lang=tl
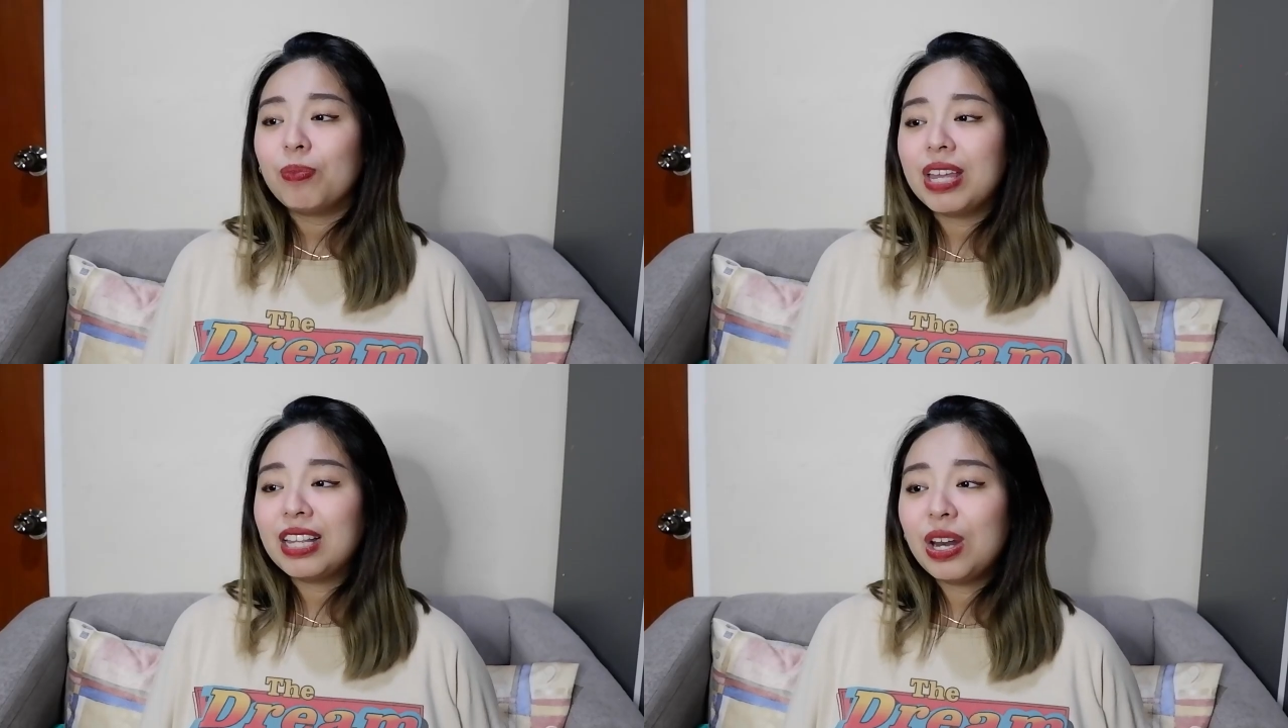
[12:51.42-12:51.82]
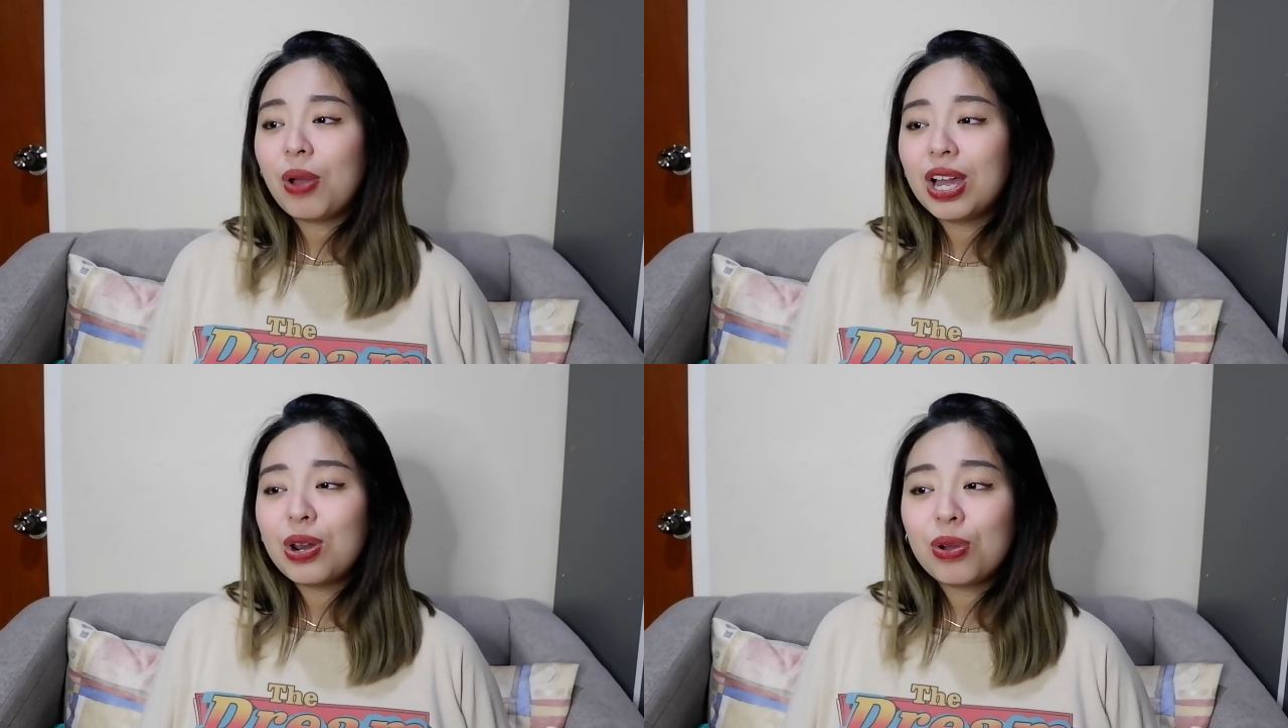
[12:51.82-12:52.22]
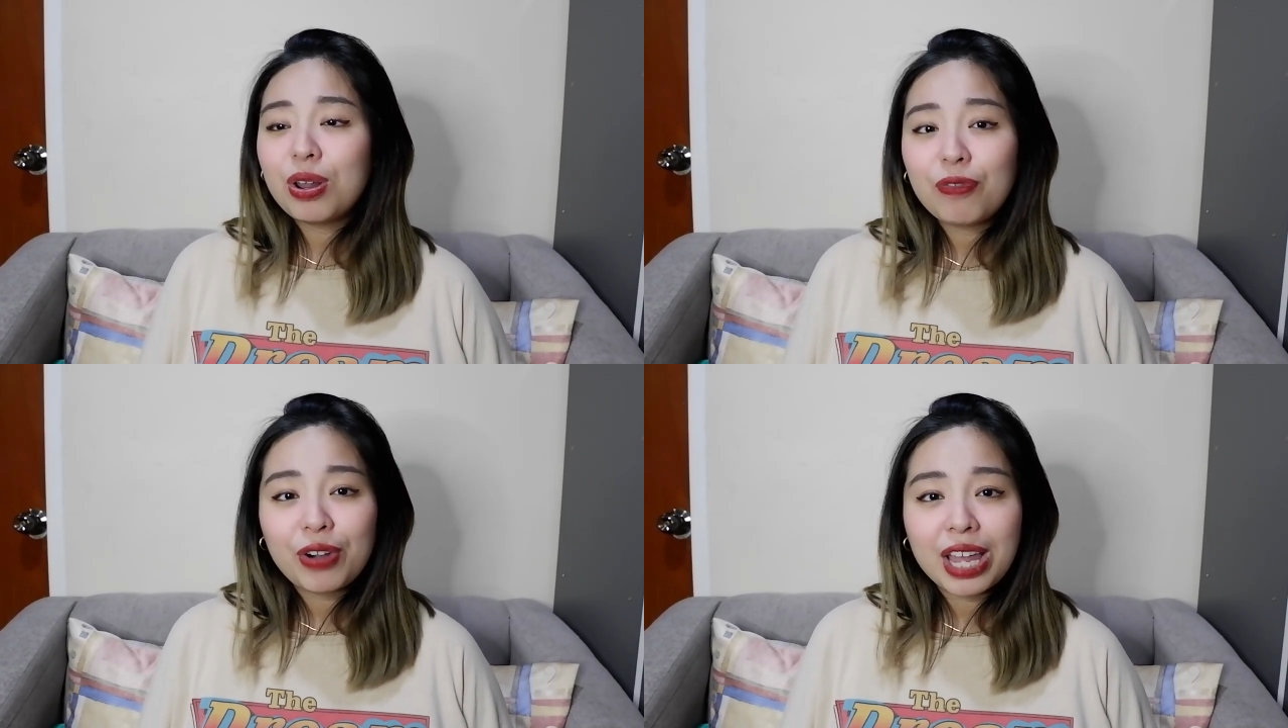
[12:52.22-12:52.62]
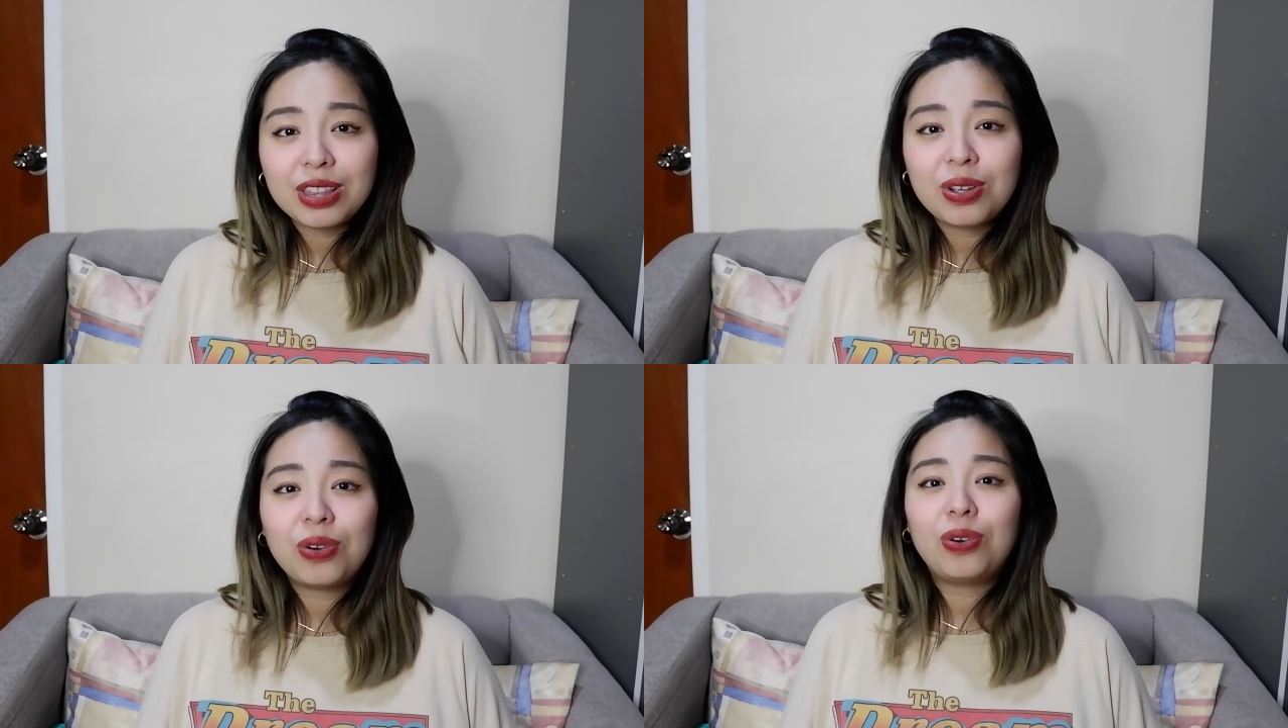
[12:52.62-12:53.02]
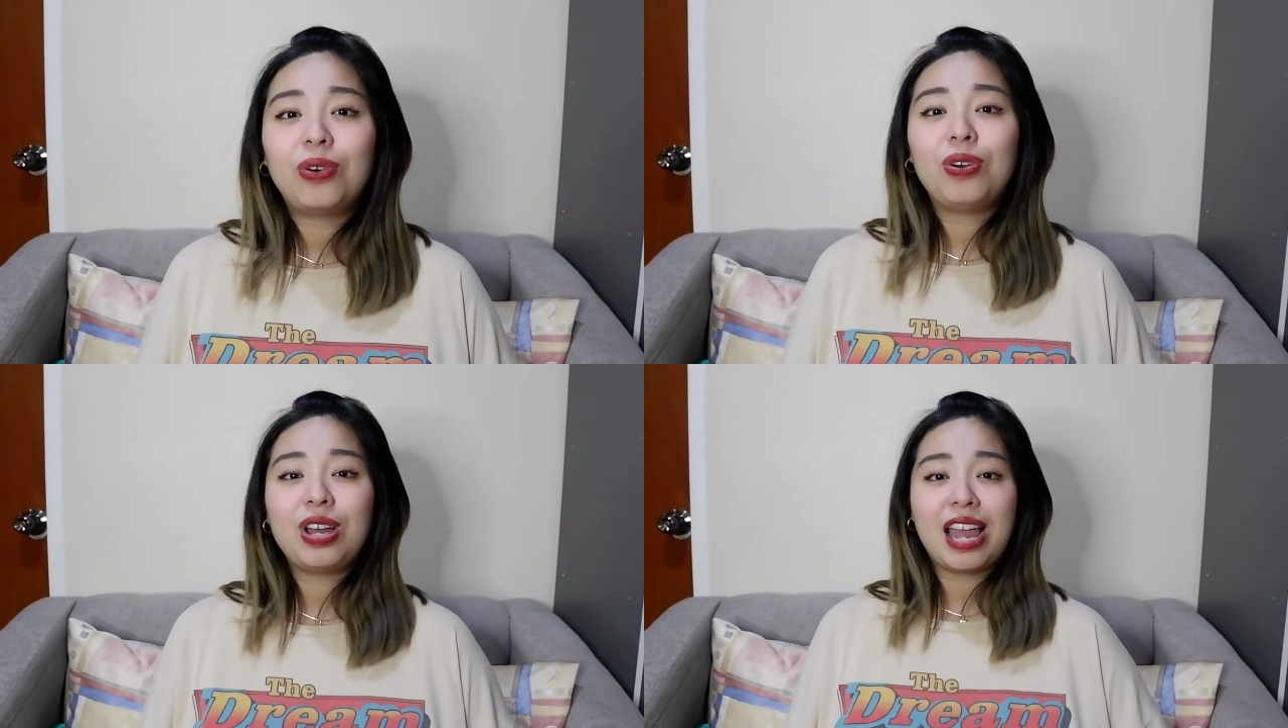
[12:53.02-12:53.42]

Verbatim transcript: May tinawagan ako na friend ko.